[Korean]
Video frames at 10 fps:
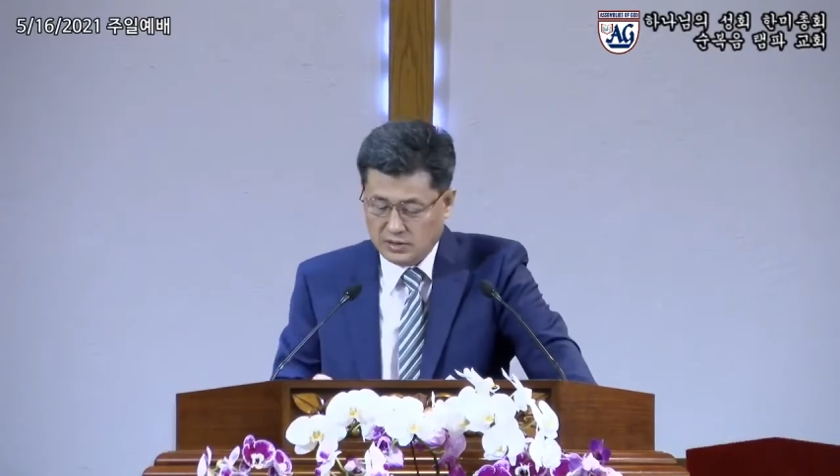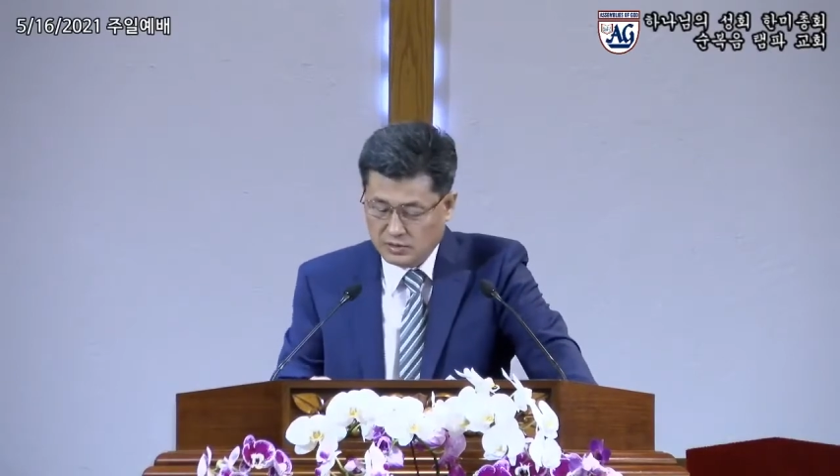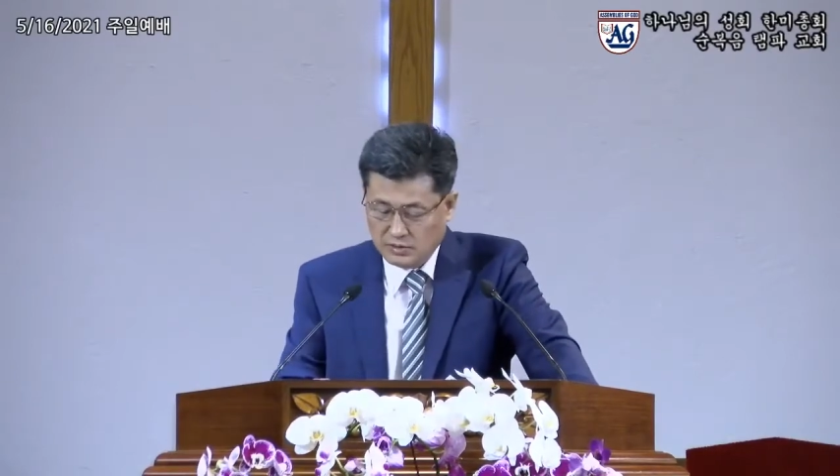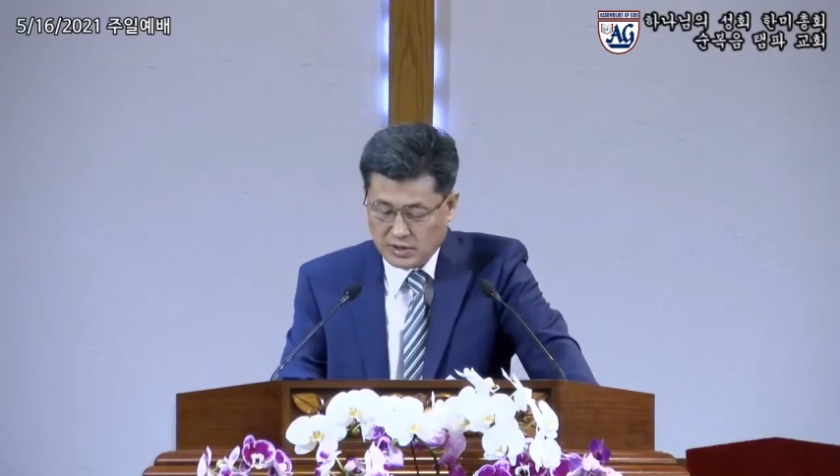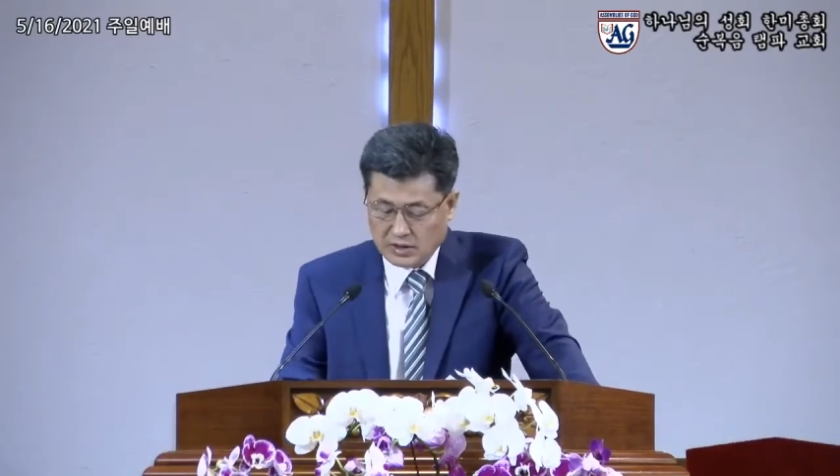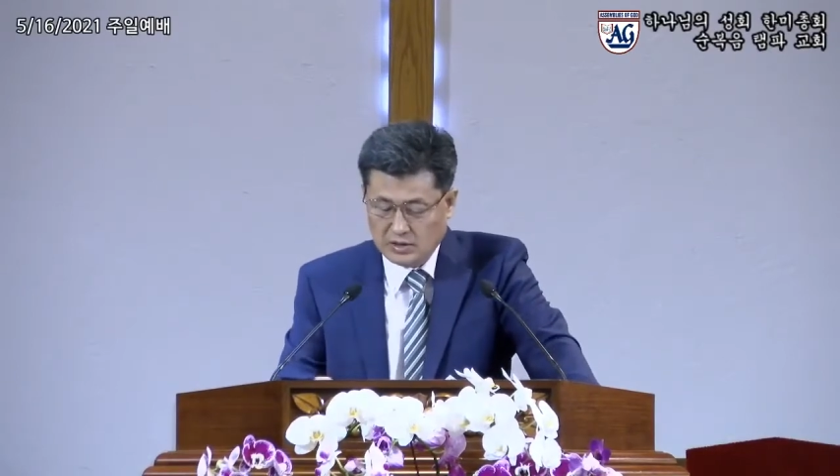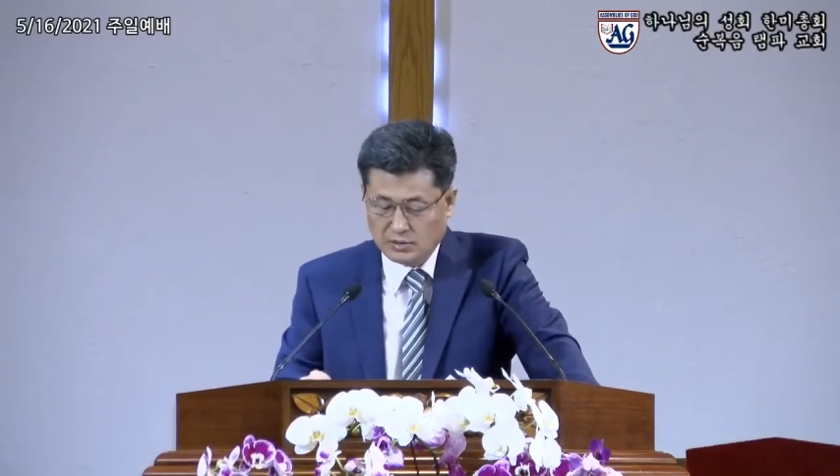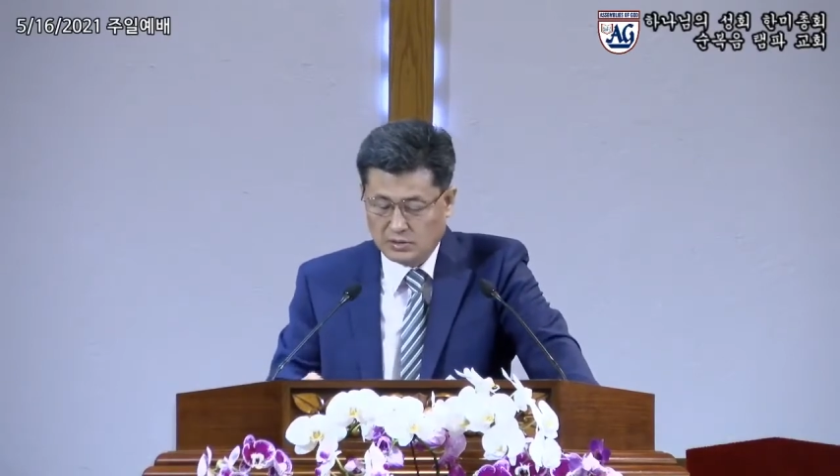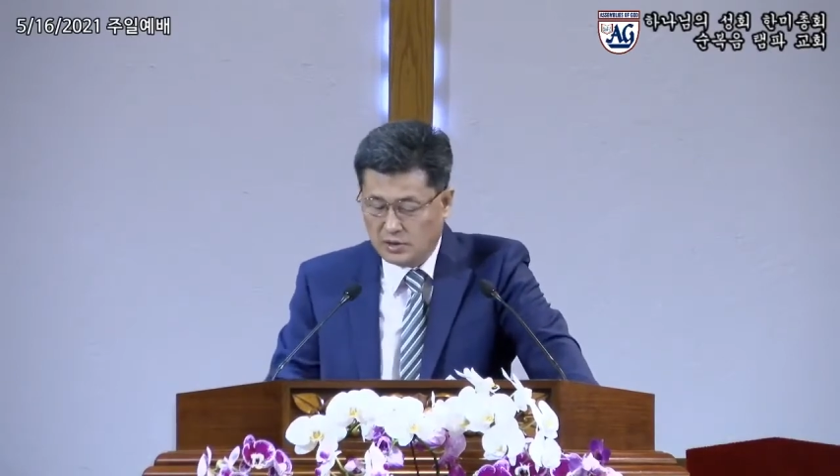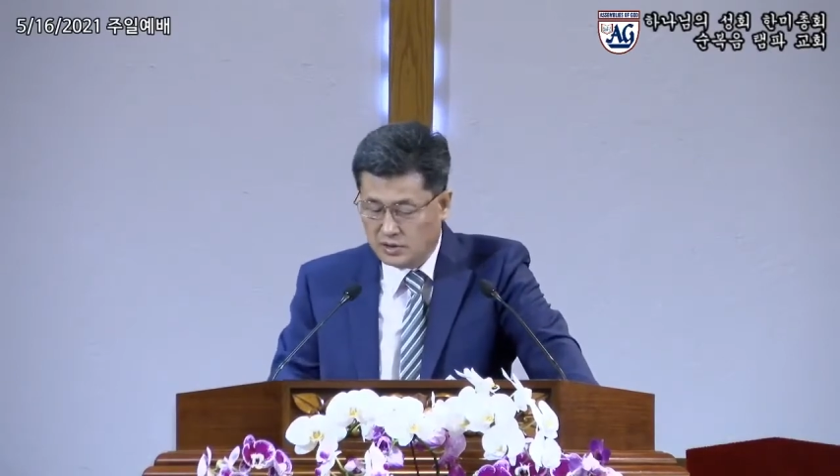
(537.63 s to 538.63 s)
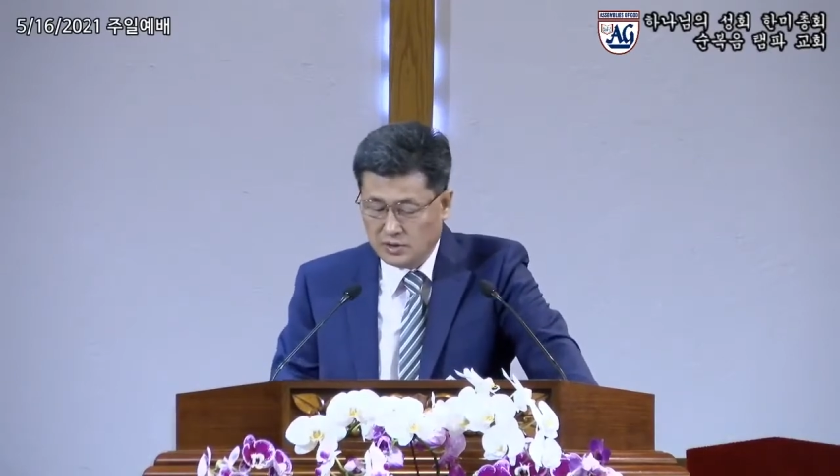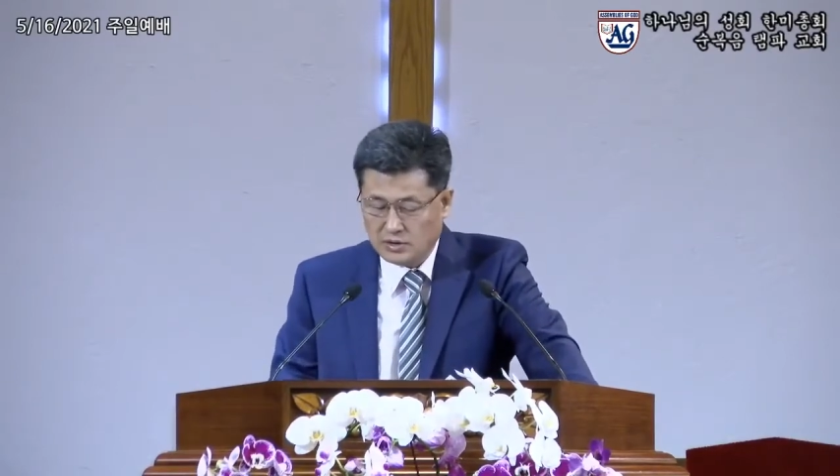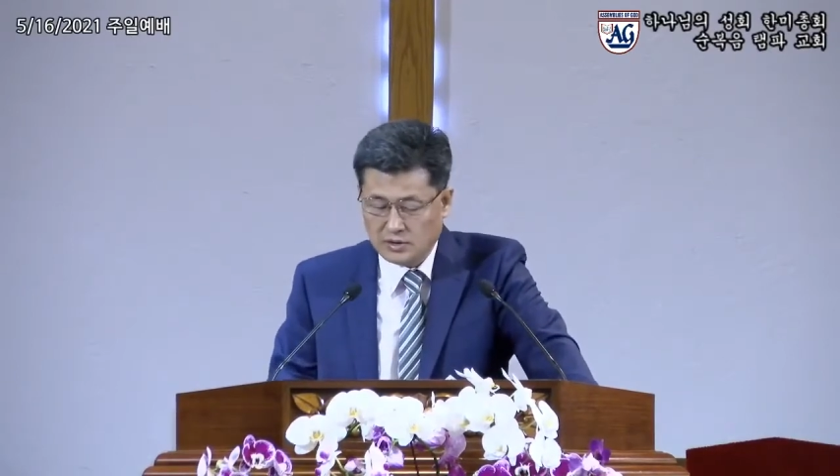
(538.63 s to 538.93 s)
영광을 돌리는